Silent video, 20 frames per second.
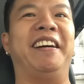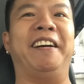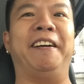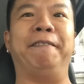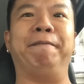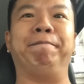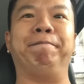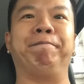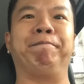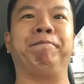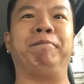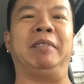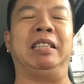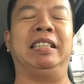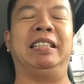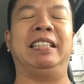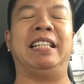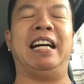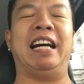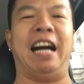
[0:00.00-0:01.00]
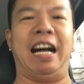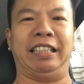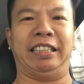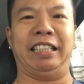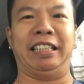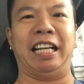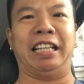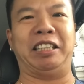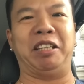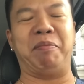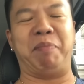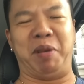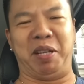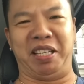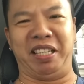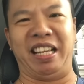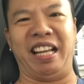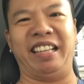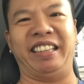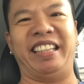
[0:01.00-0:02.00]
um, ang ating dating
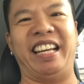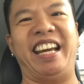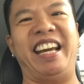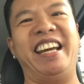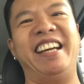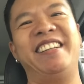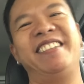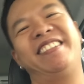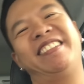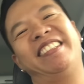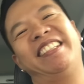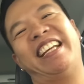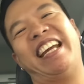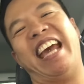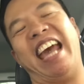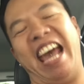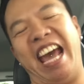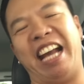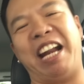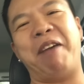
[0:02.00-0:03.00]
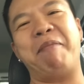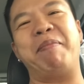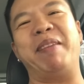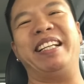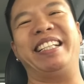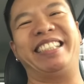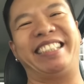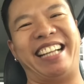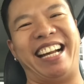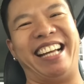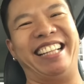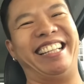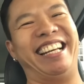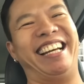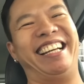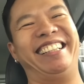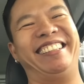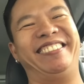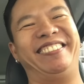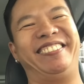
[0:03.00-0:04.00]
presidente, Erap
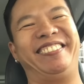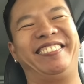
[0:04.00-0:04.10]
Estrada.